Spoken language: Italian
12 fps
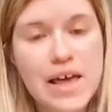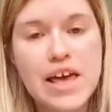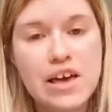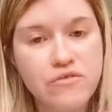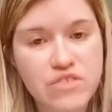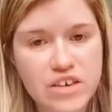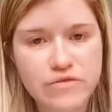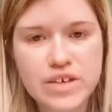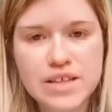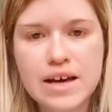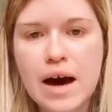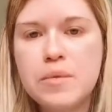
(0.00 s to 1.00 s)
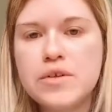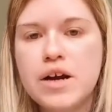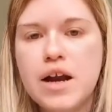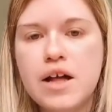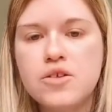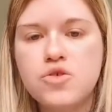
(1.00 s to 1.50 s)
e vi invitiamo tra
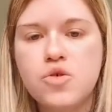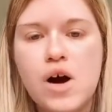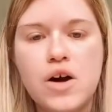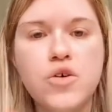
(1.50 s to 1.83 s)
l'altro a